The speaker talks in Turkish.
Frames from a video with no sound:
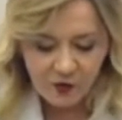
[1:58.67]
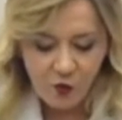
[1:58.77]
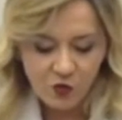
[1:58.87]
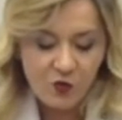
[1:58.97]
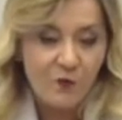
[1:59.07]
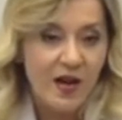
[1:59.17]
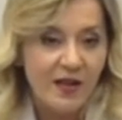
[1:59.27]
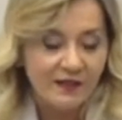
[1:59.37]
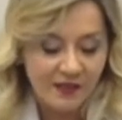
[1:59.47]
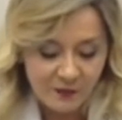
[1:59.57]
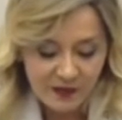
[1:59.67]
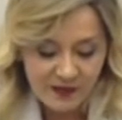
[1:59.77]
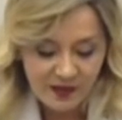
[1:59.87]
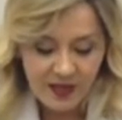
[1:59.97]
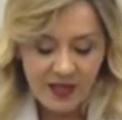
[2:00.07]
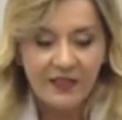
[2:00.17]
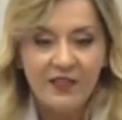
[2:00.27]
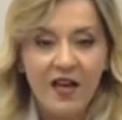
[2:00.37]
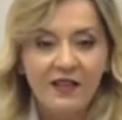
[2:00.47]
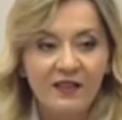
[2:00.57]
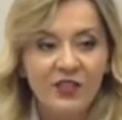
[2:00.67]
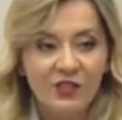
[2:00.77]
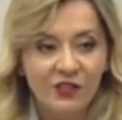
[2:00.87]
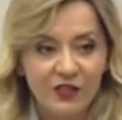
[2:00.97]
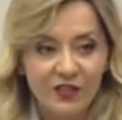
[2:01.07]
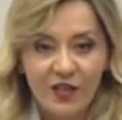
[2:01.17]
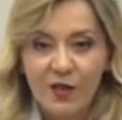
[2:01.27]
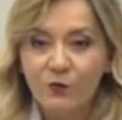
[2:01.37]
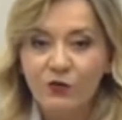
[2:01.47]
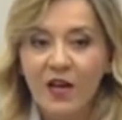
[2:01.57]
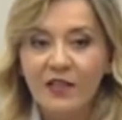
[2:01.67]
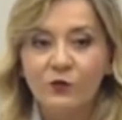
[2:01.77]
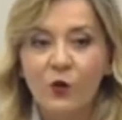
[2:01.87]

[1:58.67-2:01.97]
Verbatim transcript: yoksun bıraktırılması yanlıştır. Bundan